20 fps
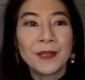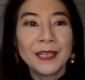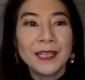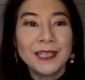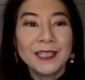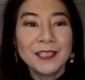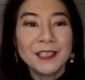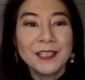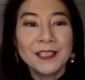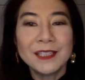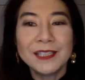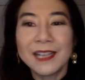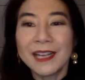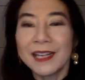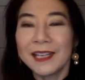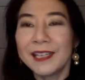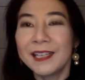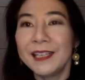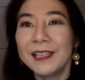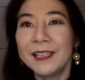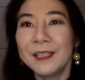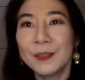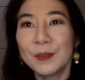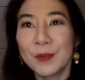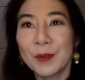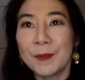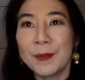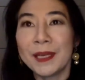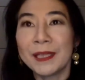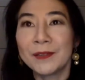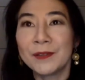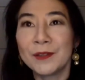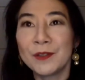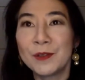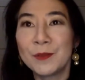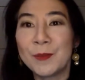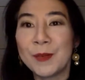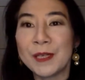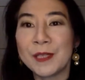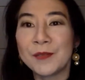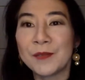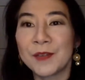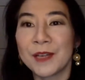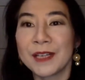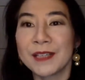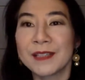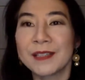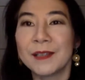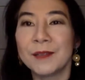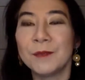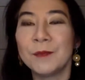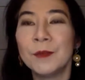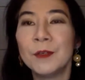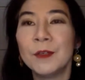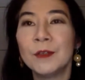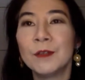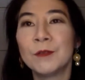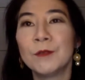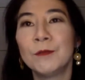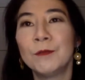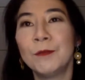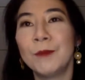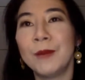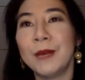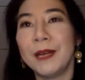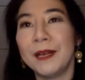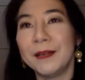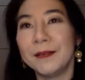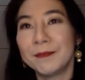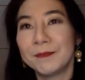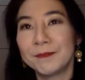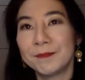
e dizer que isso é método de precificação. Não é.